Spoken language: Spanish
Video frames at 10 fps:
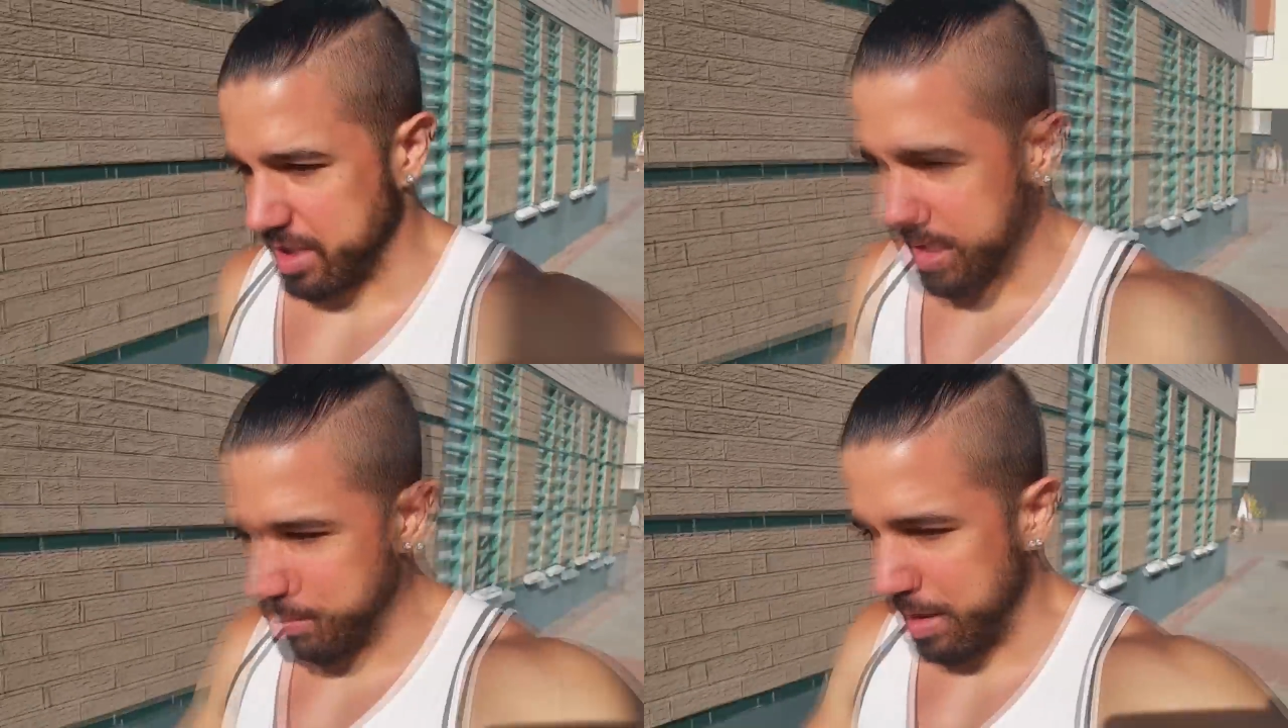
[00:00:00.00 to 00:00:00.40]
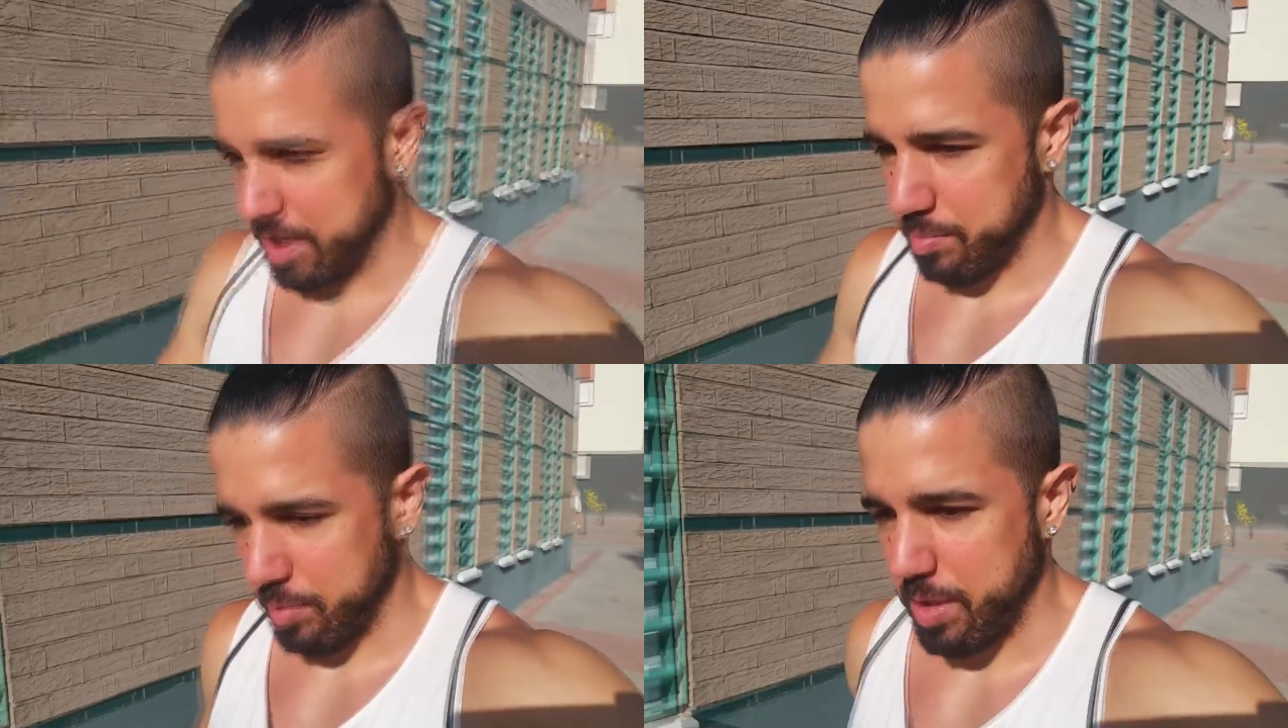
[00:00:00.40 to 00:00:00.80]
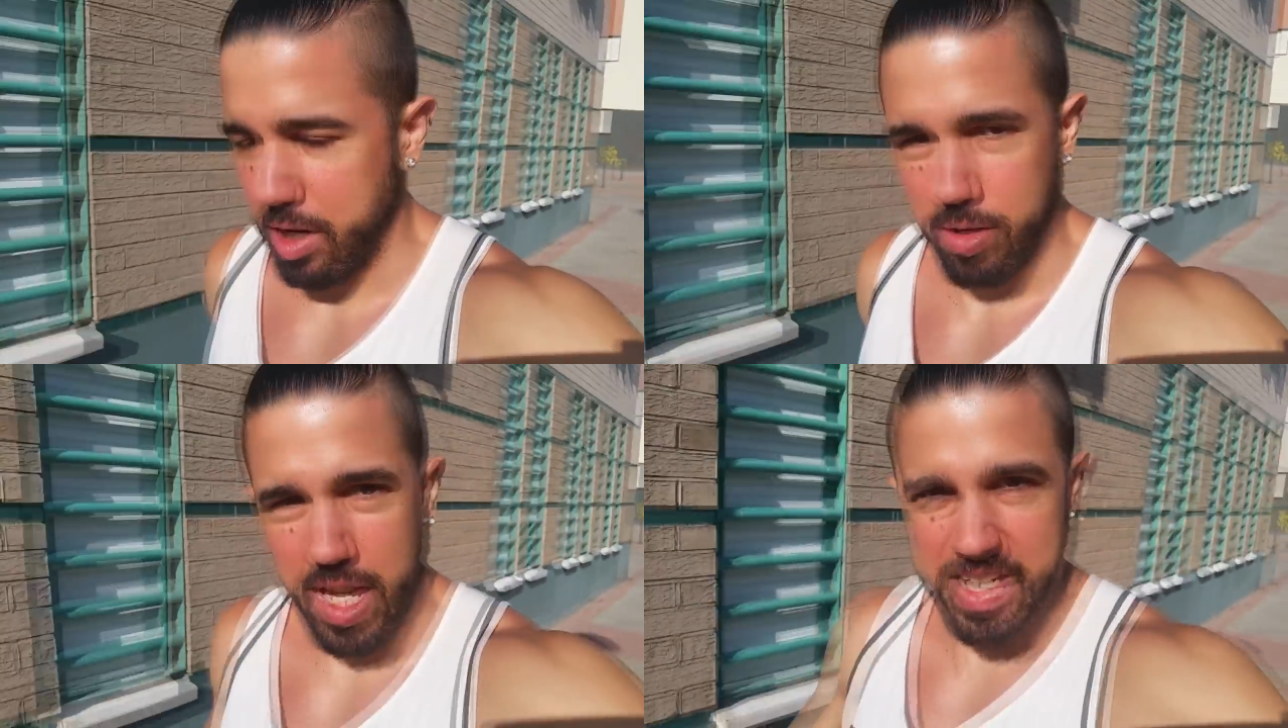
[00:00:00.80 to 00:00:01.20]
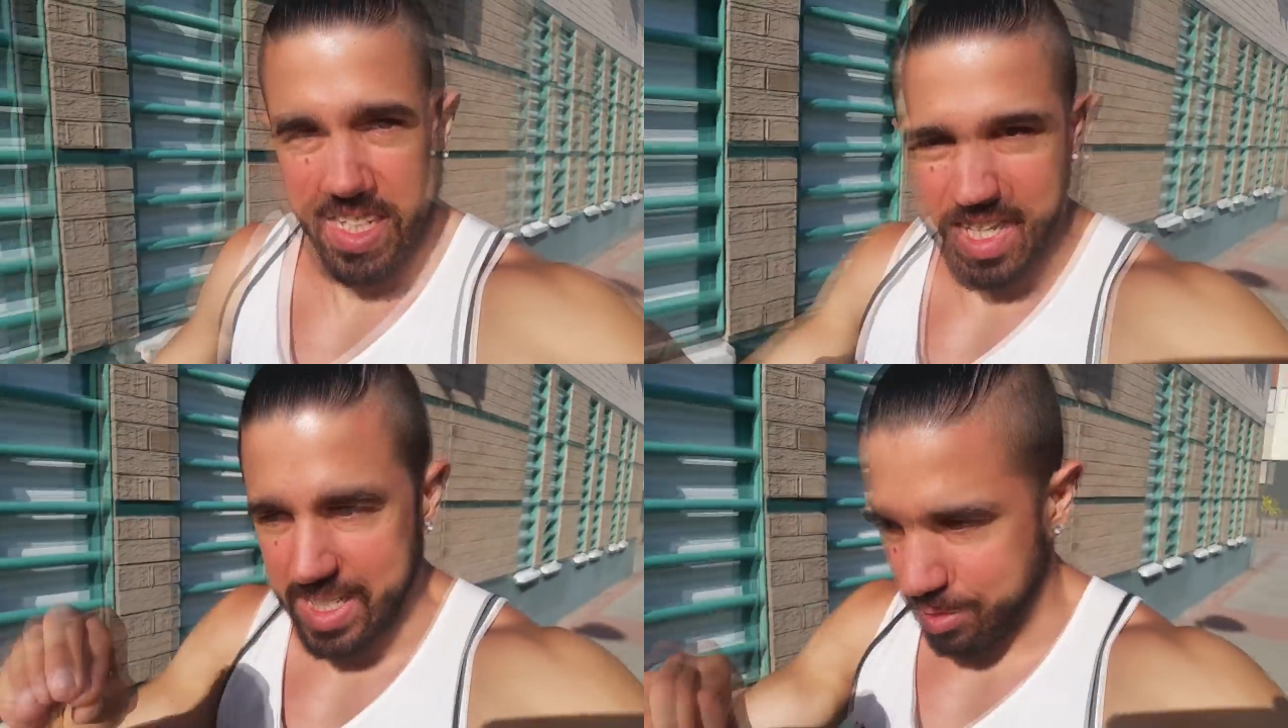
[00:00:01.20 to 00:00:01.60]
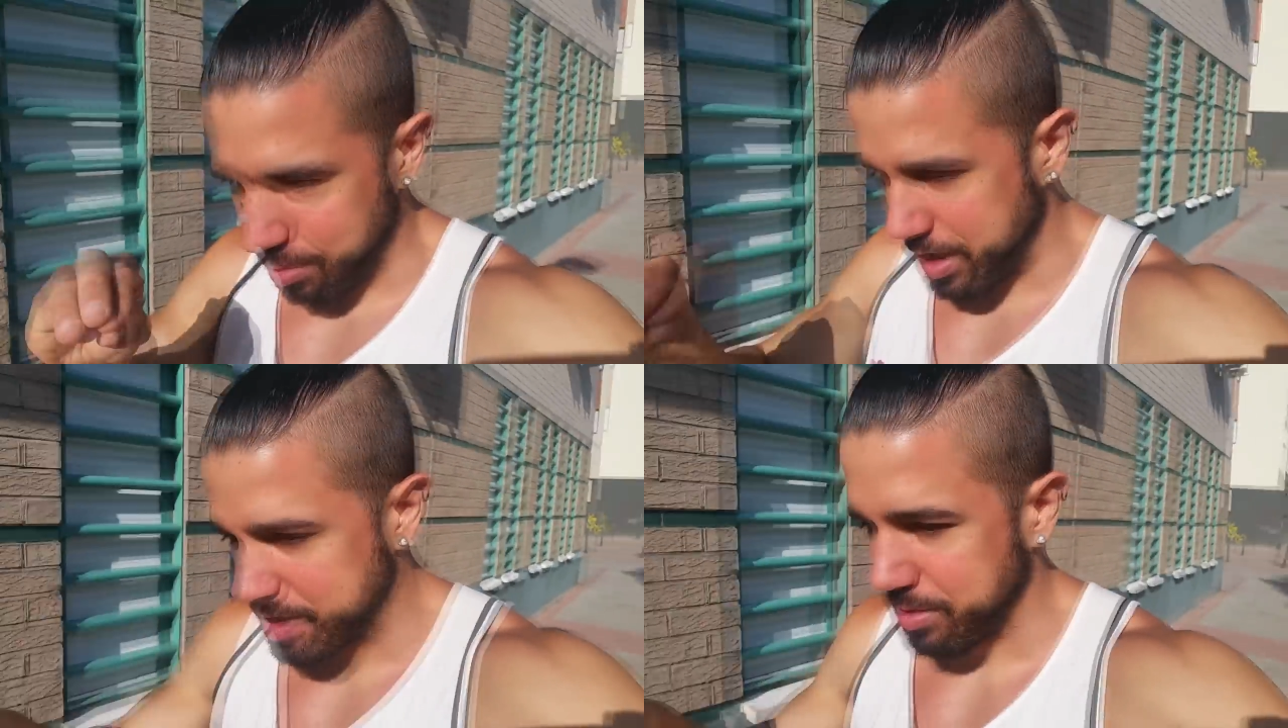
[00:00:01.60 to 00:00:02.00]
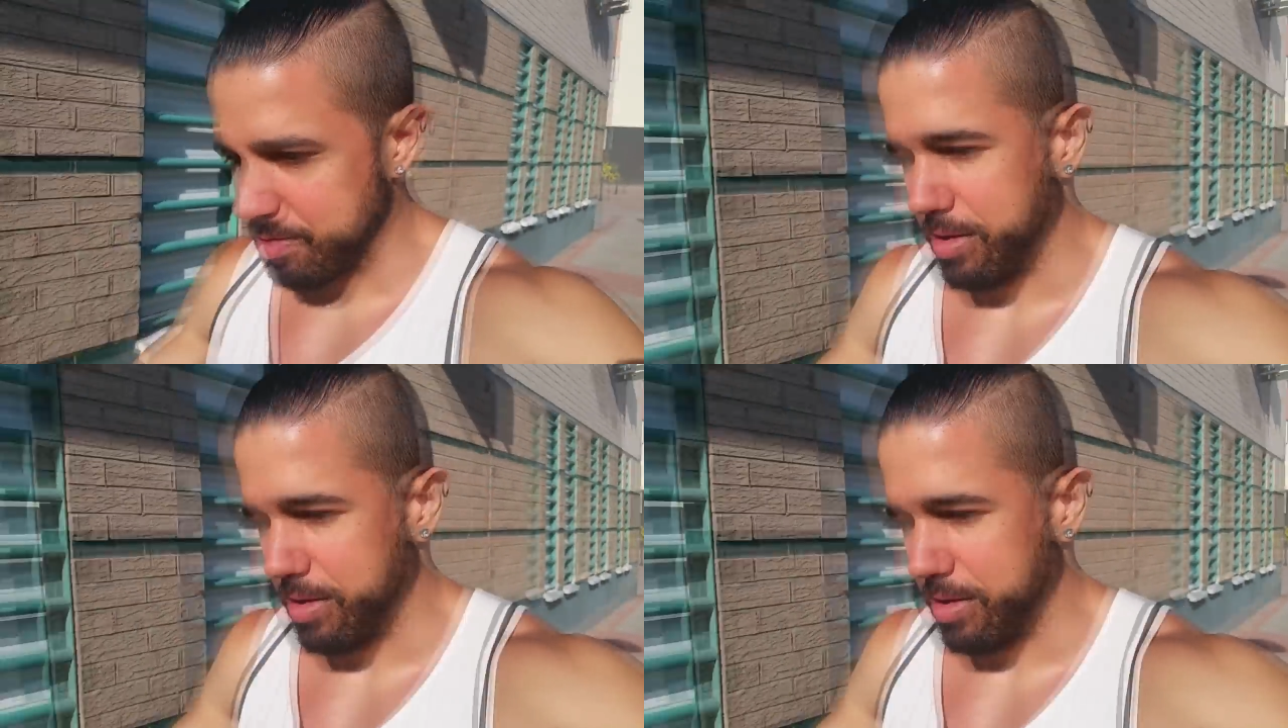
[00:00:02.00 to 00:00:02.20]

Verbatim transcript: te sepa decir, pues mira lo que hay es esto y esto.